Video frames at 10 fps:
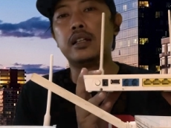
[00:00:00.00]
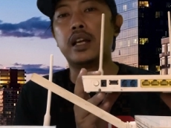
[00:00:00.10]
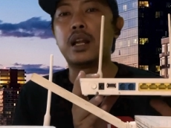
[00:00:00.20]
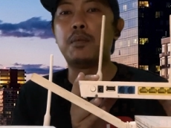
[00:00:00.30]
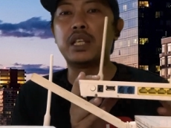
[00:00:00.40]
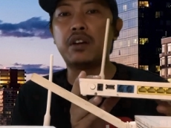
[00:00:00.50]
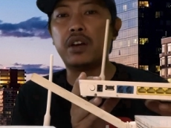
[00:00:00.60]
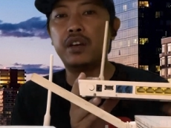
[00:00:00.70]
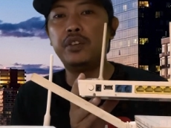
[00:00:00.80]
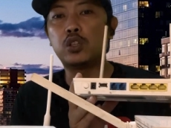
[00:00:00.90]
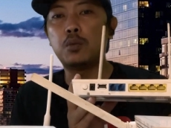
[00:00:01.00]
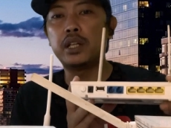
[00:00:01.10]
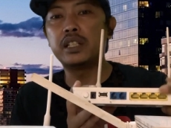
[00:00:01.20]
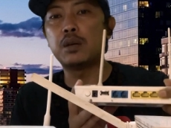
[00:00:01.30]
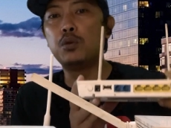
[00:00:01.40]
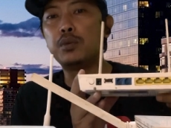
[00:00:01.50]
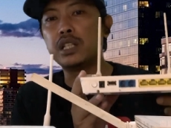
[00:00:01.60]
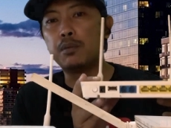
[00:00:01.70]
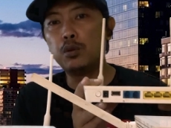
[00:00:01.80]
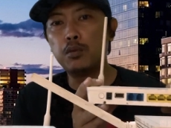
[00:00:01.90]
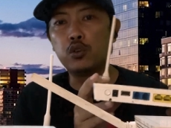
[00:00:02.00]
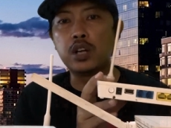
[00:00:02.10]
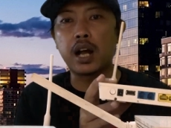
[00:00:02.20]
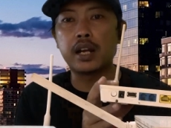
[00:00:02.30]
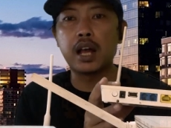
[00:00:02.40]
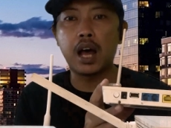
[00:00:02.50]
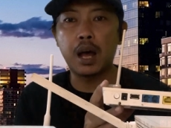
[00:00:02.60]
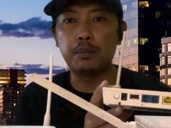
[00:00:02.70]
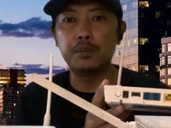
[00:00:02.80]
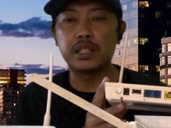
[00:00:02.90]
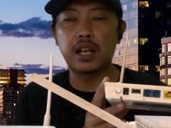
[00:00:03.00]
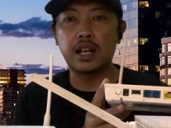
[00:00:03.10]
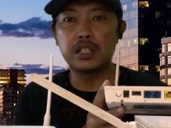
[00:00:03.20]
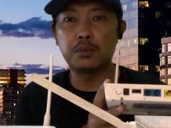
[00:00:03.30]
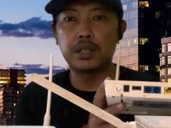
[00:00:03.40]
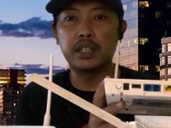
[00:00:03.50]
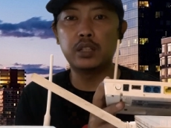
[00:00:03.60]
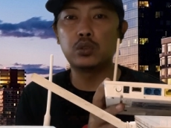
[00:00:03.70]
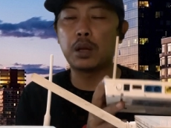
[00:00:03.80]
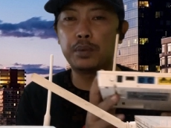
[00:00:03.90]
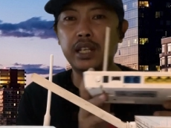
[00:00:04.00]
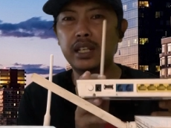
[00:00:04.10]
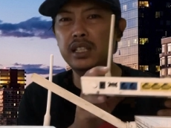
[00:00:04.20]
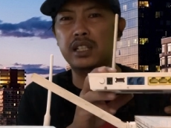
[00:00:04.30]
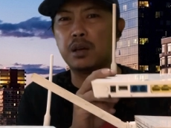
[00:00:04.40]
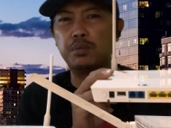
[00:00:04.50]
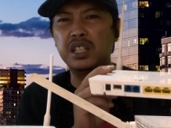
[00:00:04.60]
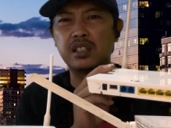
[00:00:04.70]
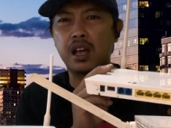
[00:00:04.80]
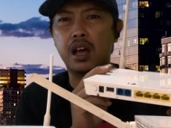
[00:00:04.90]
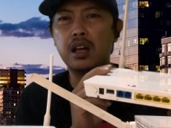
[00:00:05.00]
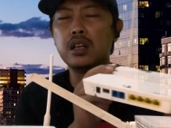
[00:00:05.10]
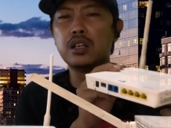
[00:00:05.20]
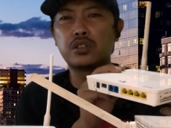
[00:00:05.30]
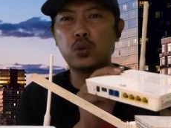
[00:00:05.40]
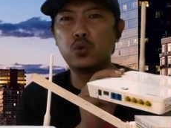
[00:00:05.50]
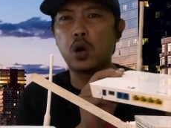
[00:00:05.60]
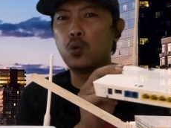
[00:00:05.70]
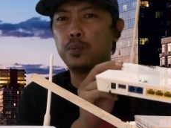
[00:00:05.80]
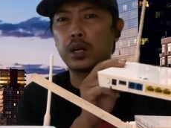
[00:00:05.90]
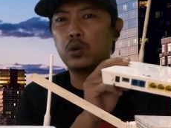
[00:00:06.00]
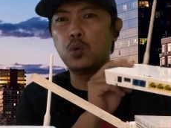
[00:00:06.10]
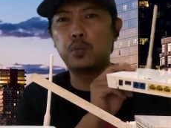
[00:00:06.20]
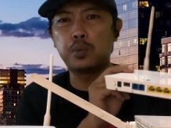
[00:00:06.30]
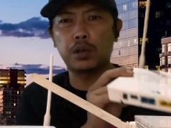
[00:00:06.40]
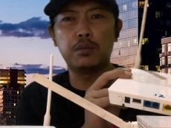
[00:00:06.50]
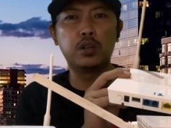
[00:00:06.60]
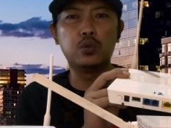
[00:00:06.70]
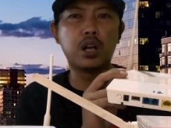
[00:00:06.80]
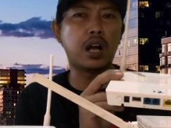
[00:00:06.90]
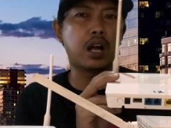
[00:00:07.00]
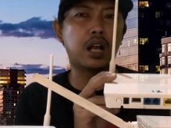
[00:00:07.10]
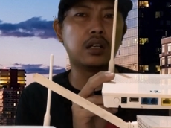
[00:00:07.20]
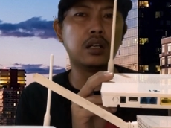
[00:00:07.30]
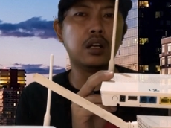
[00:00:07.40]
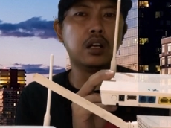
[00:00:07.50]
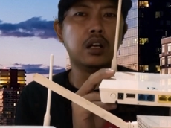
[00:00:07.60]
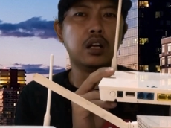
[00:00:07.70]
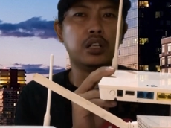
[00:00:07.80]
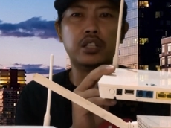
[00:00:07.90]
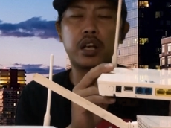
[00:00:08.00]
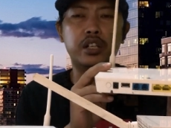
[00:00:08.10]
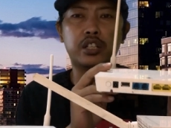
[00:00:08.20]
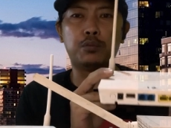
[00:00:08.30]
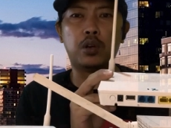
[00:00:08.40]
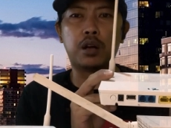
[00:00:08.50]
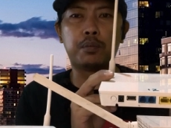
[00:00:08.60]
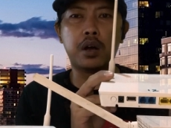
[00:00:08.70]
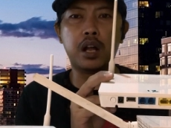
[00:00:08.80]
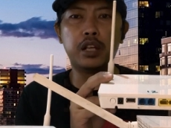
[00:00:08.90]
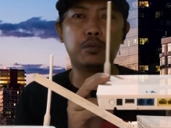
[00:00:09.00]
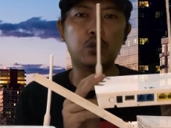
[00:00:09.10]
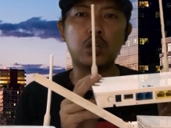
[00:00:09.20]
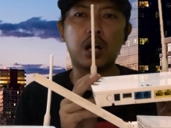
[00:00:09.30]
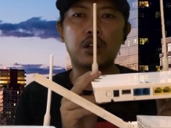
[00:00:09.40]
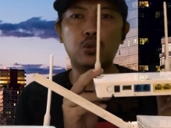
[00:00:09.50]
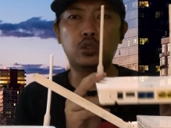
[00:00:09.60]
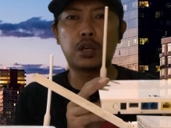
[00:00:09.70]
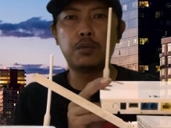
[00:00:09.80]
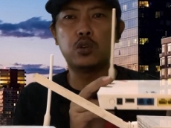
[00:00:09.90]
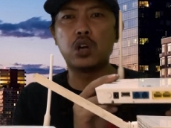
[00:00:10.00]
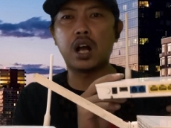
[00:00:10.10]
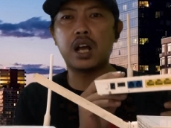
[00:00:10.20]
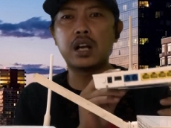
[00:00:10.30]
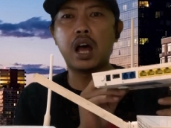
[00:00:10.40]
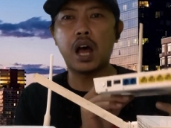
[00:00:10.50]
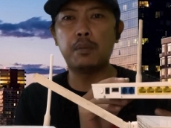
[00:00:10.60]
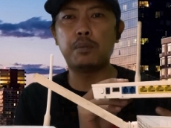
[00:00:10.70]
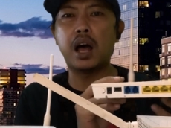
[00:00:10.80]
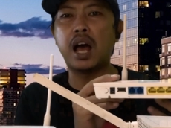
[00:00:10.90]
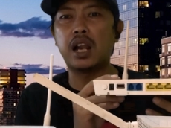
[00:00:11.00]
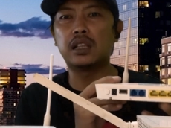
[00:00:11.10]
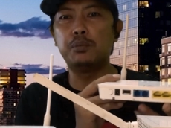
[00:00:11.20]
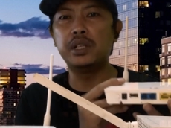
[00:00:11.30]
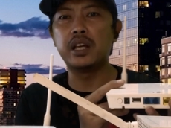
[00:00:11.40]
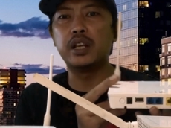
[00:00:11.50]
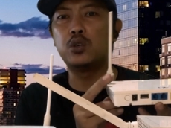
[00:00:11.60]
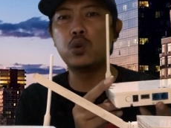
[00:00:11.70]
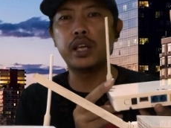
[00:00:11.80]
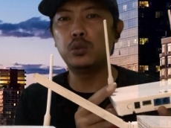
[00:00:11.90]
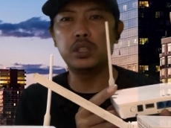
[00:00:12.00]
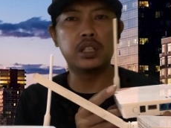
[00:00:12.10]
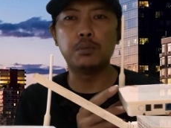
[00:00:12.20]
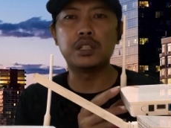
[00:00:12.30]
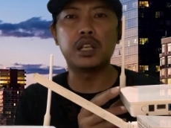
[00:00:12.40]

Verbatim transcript: yang namanya WiFi otomatis sambung menyambung menggunakan hub misalkan seperti itu tapi ini tidak bisa So udah uper-uper menggunakan yang bisa bolak-balik menggunakan router menggunakan hub alat lebih dari dua ini